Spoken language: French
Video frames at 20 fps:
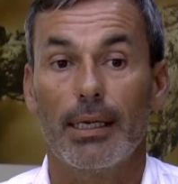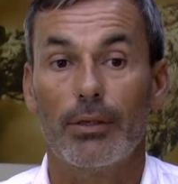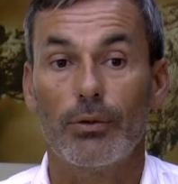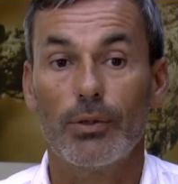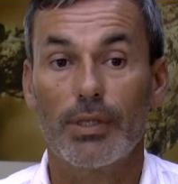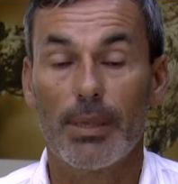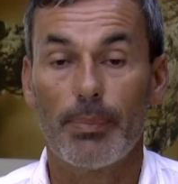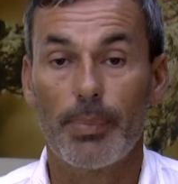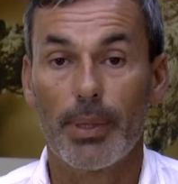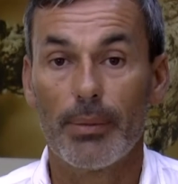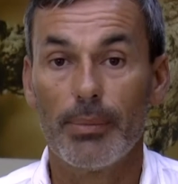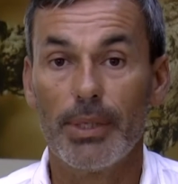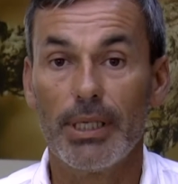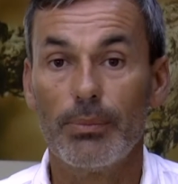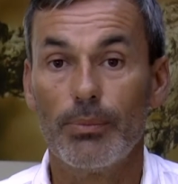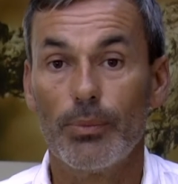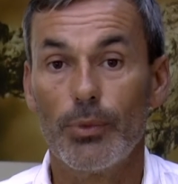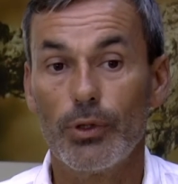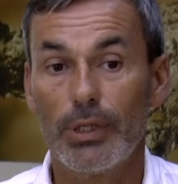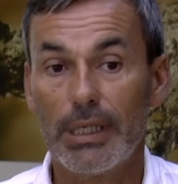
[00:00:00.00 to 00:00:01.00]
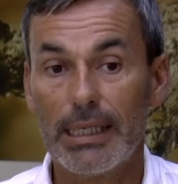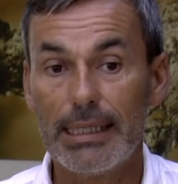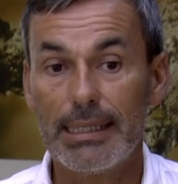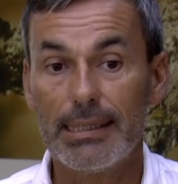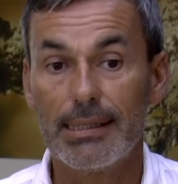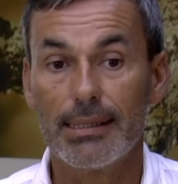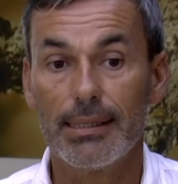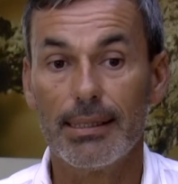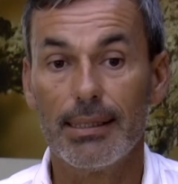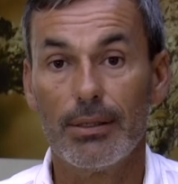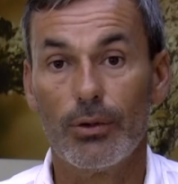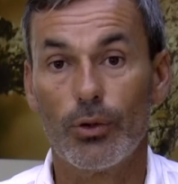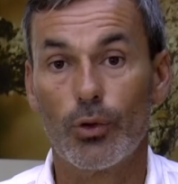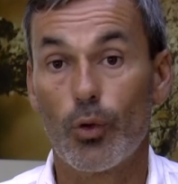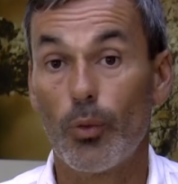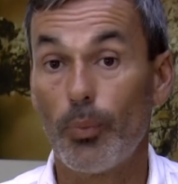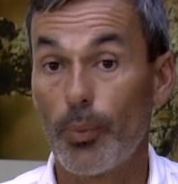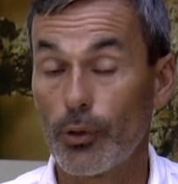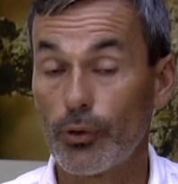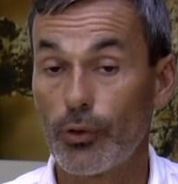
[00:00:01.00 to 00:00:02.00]
Il nous a permis de modéliser le
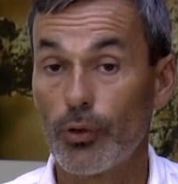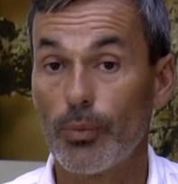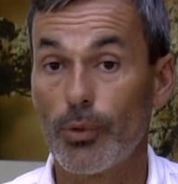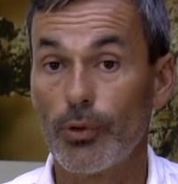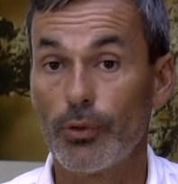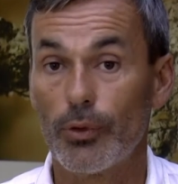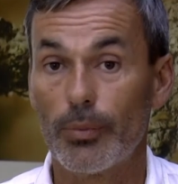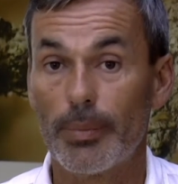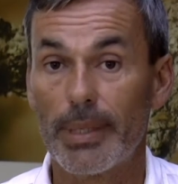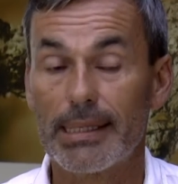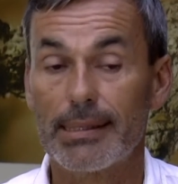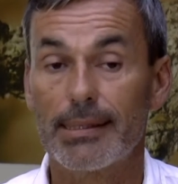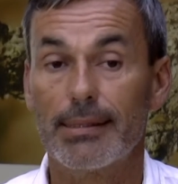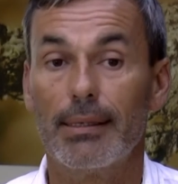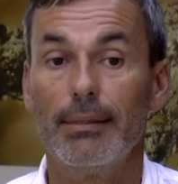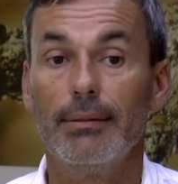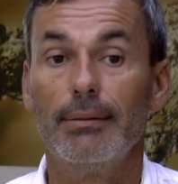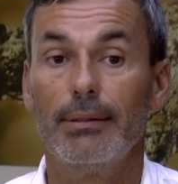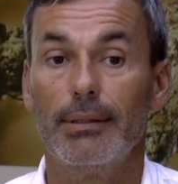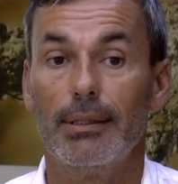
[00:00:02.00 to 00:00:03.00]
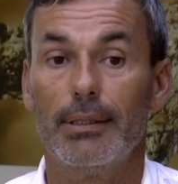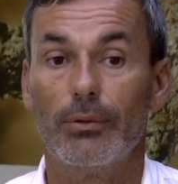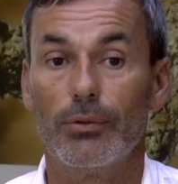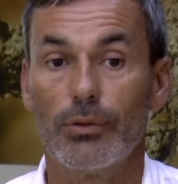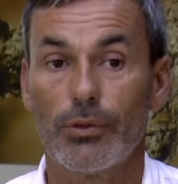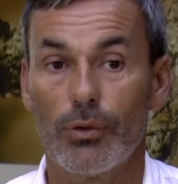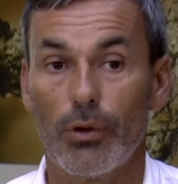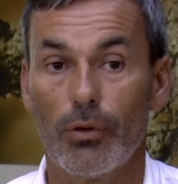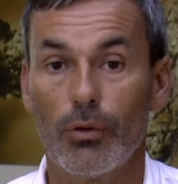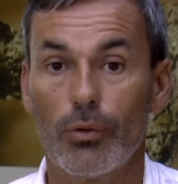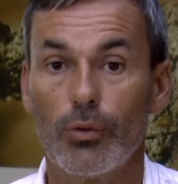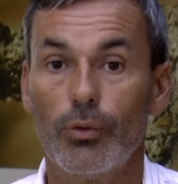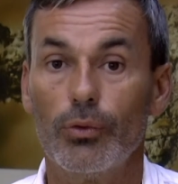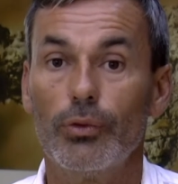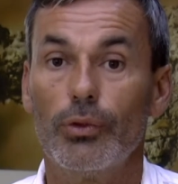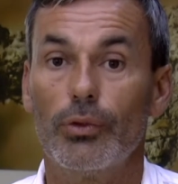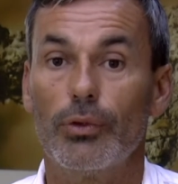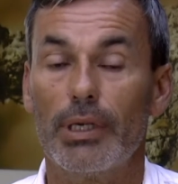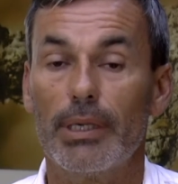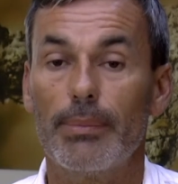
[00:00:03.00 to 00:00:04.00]
comportement de médecins et on se rend
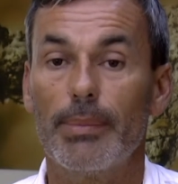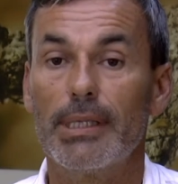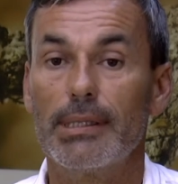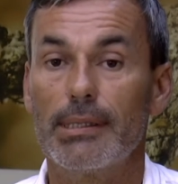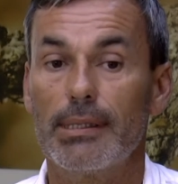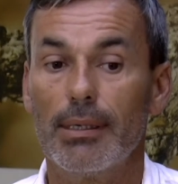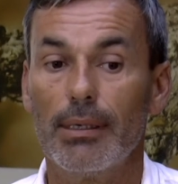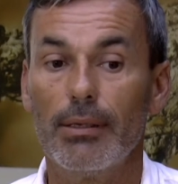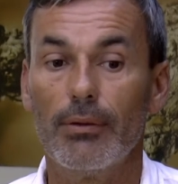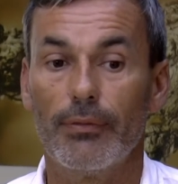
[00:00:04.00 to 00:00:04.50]
compte que les médecins,